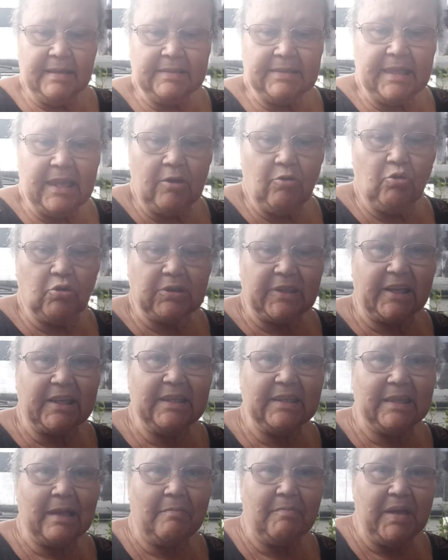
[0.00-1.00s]
Tem outro
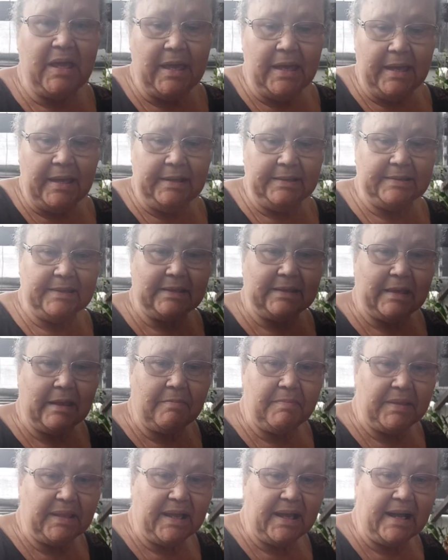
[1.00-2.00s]
aqui também, sem
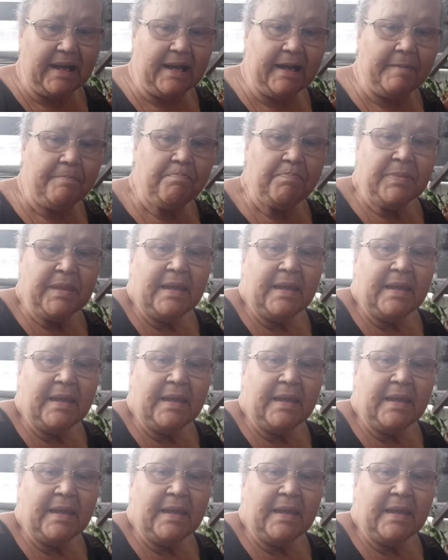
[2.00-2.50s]
terminar.